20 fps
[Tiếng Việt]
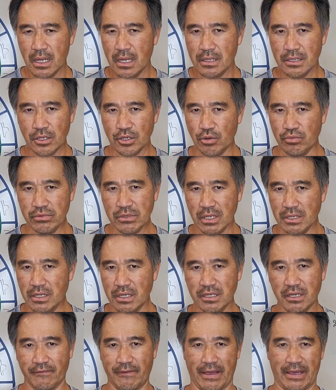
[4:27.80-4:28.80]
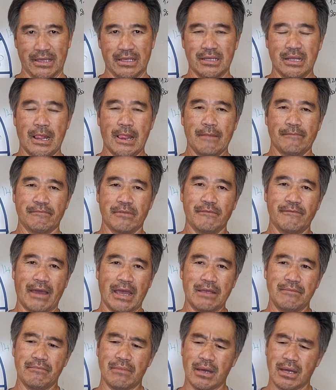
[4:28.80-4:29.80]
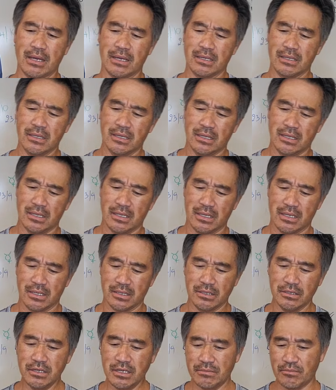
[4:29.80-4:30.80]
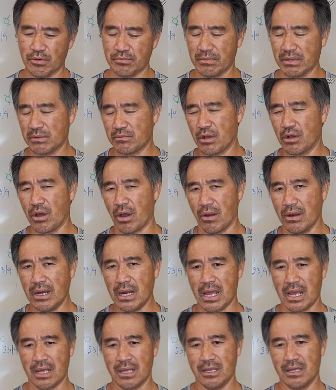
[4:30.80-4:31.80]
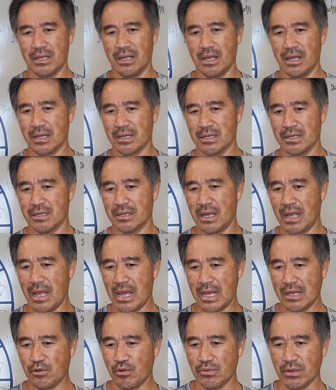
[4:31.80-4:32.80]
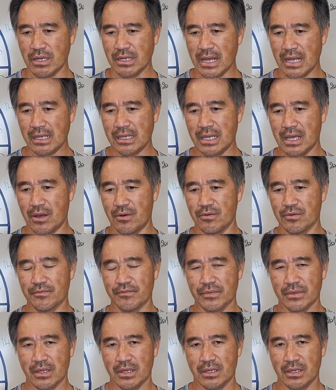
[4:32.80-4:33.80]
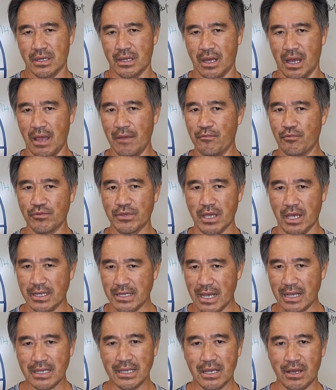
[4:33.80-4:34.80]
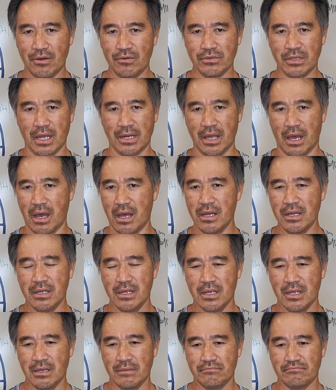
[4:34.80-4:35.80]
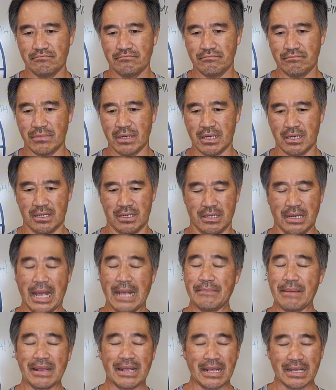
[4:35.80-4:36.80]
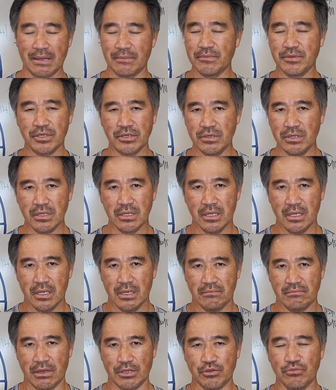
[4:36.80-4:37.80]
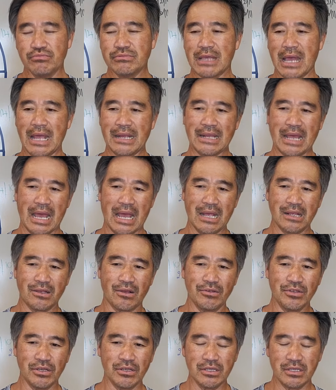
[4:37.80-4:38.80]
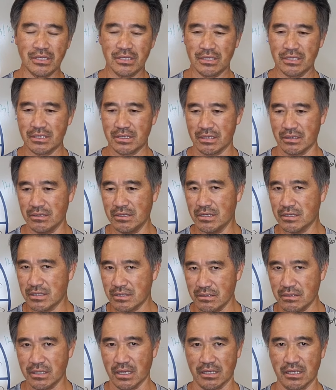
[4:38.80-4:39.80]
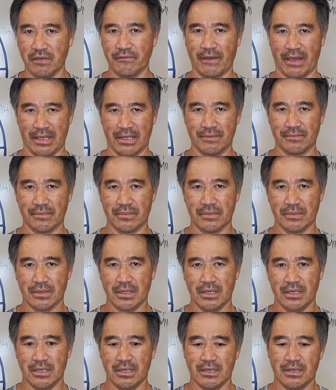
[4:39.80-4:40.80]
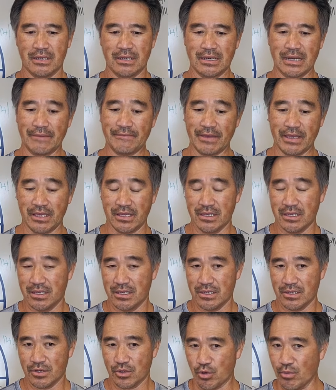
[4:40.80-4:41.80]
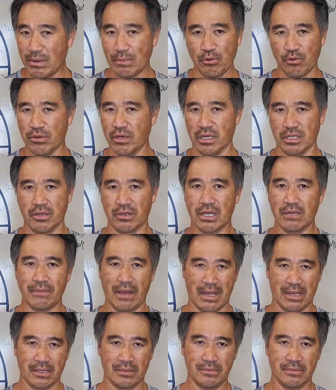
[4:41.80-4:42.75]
nó cũng tương đương như vậy vì vậy mà đó ờ, là mà mình câu hỏi là ờ, ờ, hai ngôn ngữ khác nhau hai vùng trời khác nhau thời đó mà hai ba ngàn năm trước mà chúng ta đã có những chữ như tương tự như vậy là vì cũng là một người thôi các bạn